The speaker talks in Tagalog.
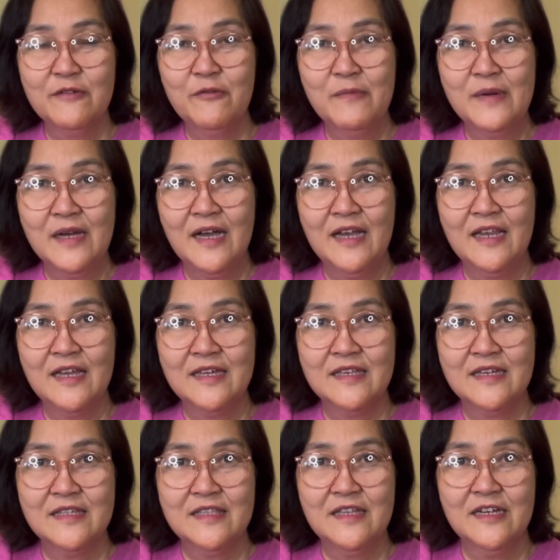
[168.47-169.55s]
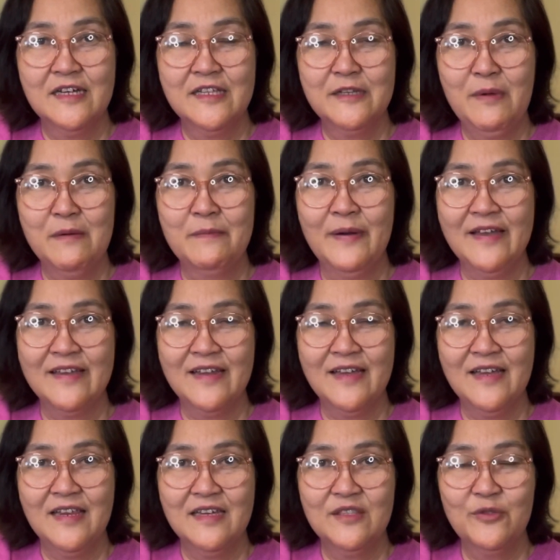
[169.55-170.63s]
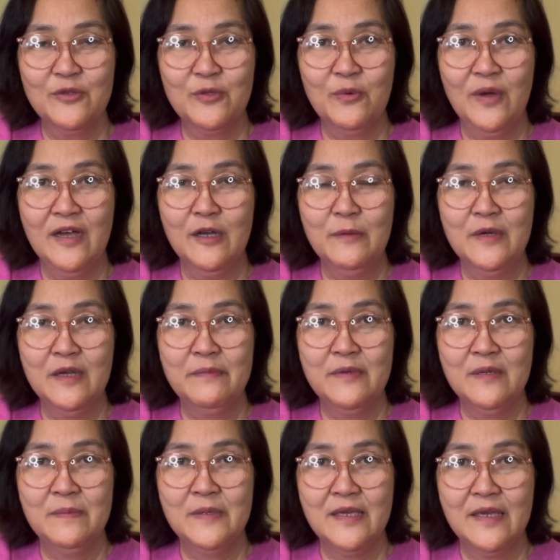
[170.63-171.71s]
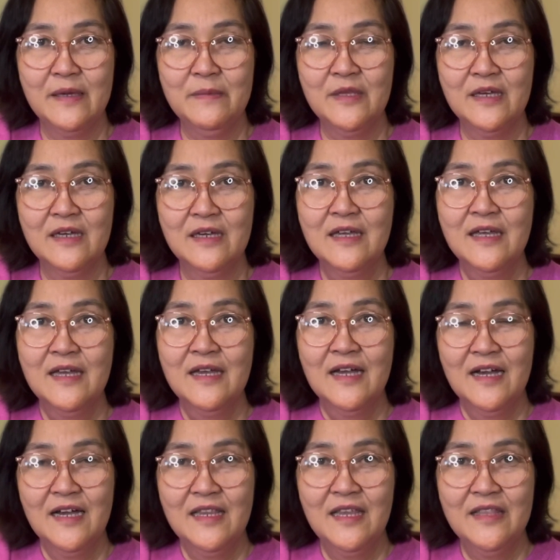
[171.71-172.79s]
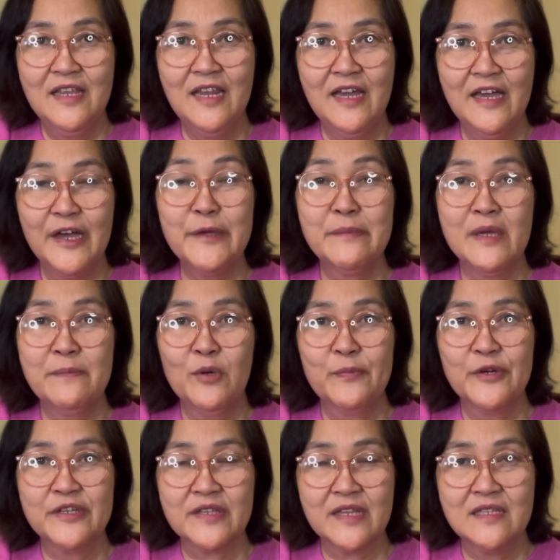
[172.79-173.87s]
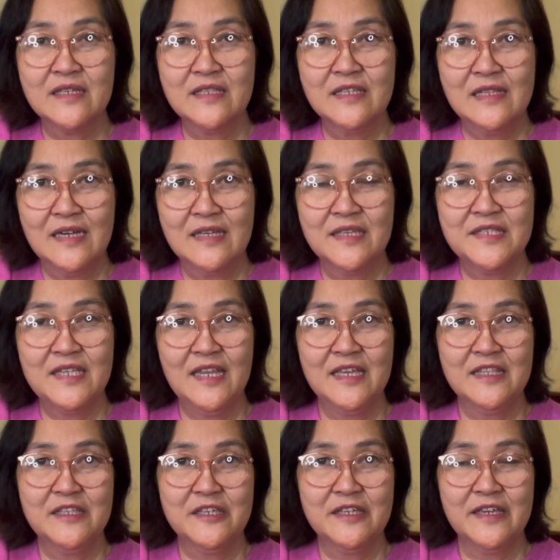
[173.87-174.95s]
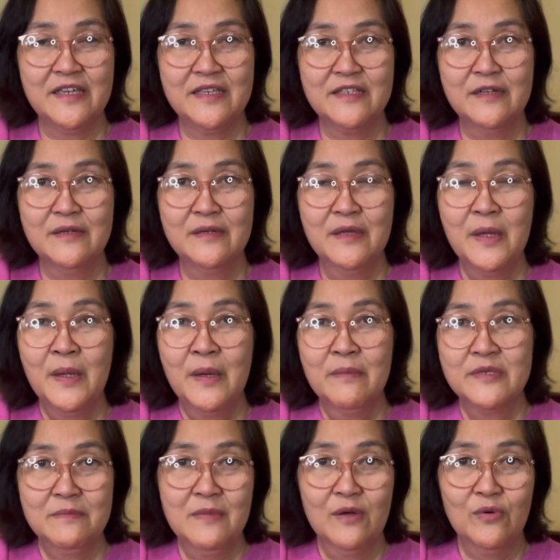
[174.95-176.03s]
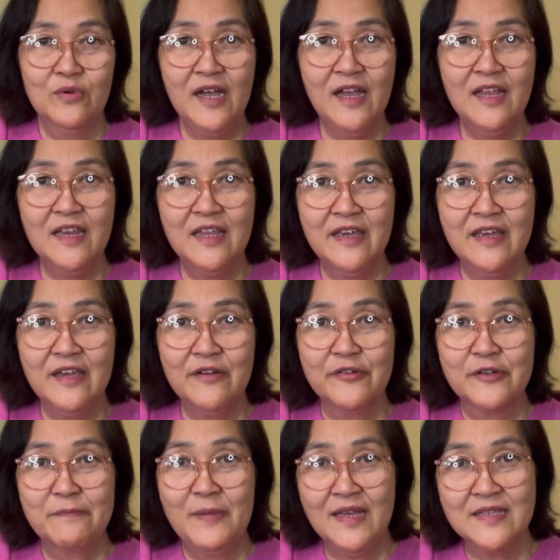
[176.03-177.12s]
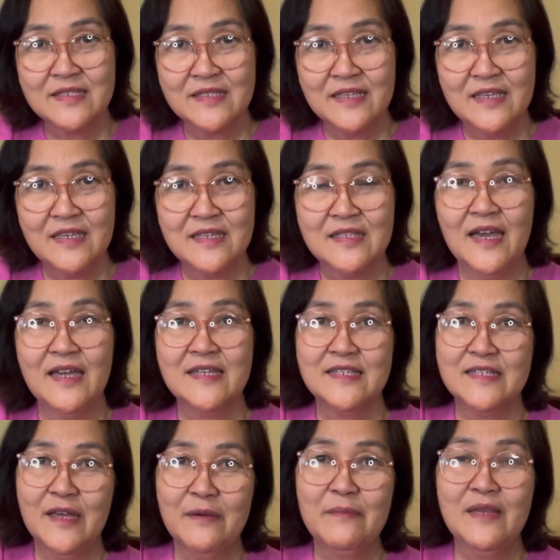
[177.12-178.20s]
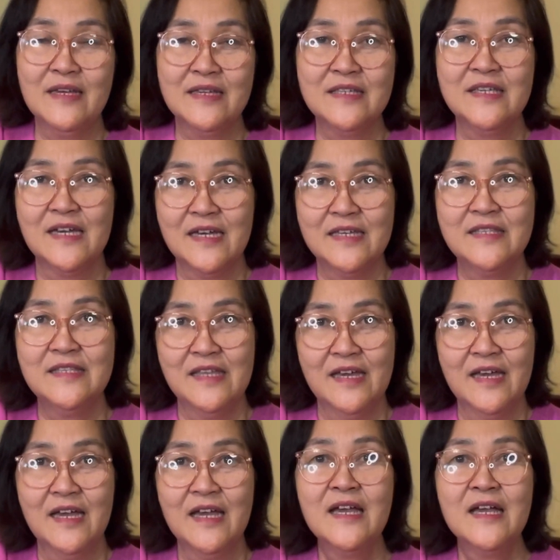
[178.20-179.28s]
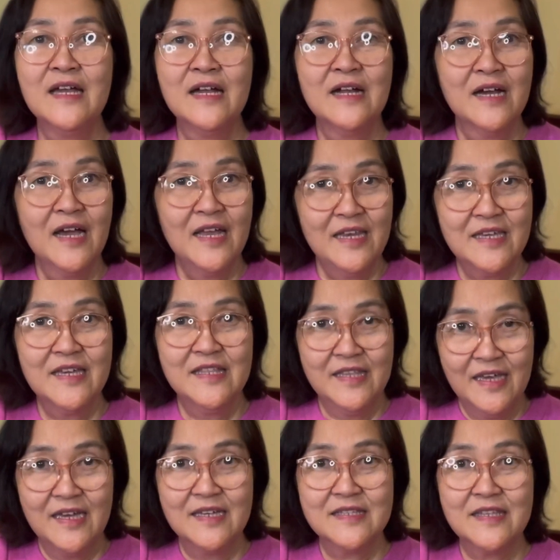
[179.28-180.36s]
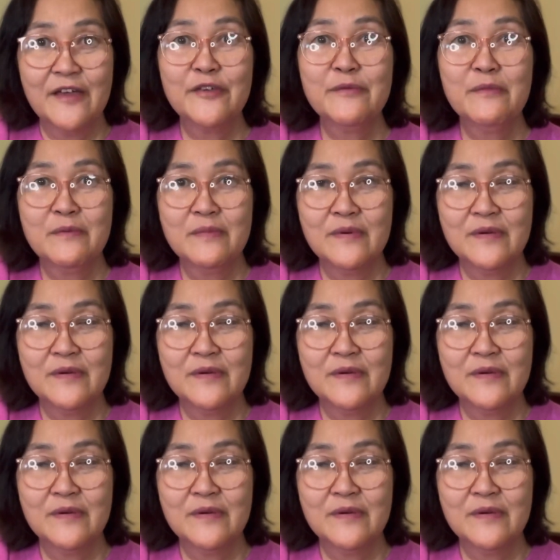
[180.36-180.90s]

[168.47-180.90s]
kumakalat at uh, nagbabiral at tungtuwa ang mga BBM na akala nila ay maipoportray na nila na si Lenny ay isang masamang ugali or plastic dahil sinabi lang niya na halika na at tayo mag